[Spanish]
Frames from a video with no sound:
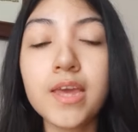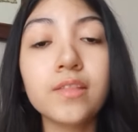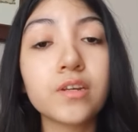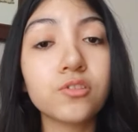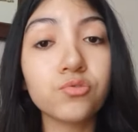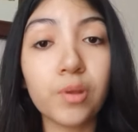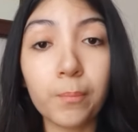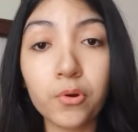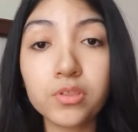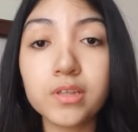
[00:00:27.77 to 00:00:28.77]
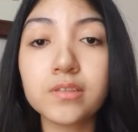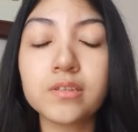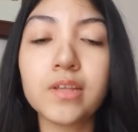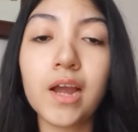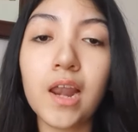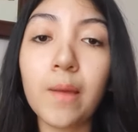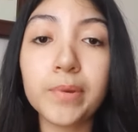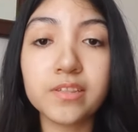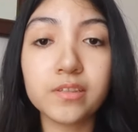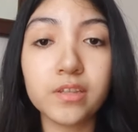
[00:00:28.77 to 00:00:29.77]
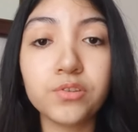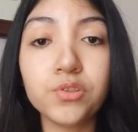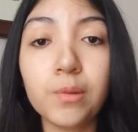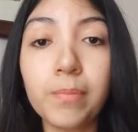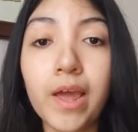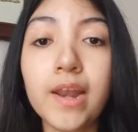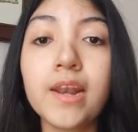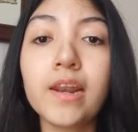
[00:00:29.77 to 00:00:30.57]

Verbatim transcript: Entre sus aportes destacan la presentación del Plan